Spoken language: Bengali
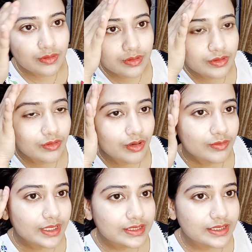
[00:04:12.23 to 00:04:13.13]
একটু
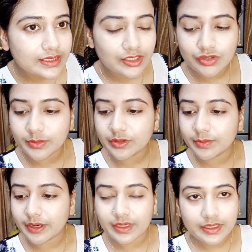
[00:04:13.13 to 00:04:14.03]
গরম আছে যার জন্য আমি একটু
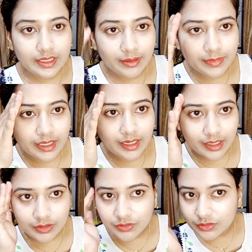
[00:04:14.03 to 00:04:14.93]
পাউডার নিলাম না
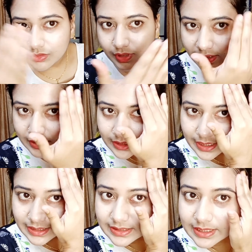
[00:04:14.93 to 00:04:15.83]
আর দোকানটাতে না
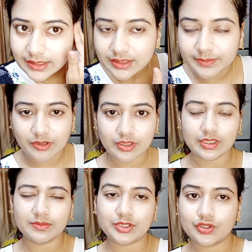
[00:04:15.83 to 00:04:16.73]
এসি আছে পাউডার
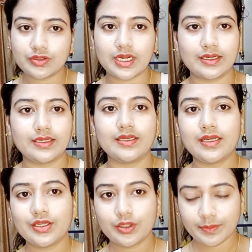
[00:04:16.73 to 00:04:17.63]
নিলে ভীষণ টানে
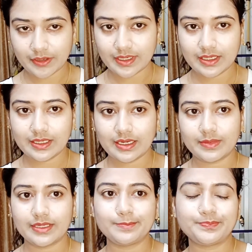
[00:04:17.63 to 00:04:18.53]
আমি পাউডারটা নিলাম
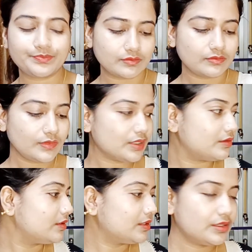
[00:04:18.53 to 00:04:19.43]
না
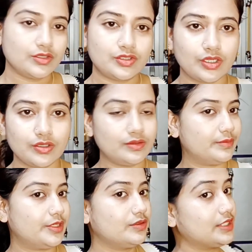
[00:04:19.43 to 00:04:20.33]
তো চলো
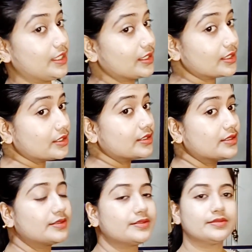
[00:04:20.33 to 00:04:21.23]
বেরোনো যাক
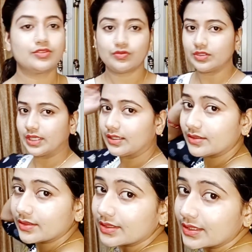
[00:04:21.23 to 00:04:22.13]
চুলটা
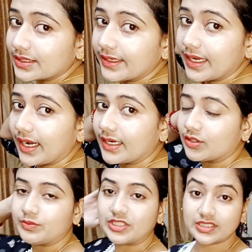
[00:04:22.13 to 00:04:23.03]
জানি না আগাটা
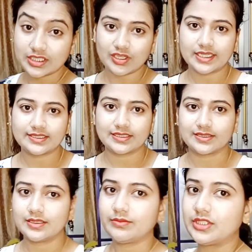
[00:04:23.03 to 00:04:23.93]
তো বিশ্রী হয়ে গেছে
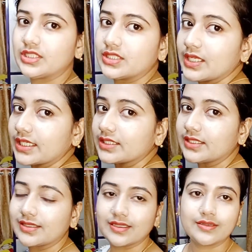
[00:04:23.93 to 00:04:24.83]
বিদিগিস্তি লাগছে
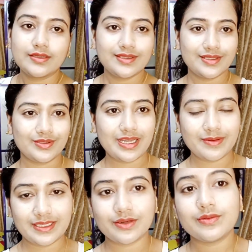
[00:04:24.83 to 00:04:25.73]
দেখতে তো
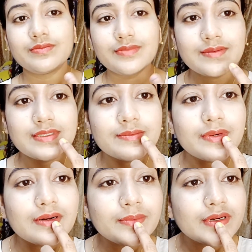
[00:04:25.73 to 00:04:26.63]
এবার দেখো লিপস্টিক
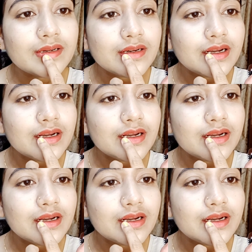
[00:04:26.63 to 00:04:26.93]
পরার পরে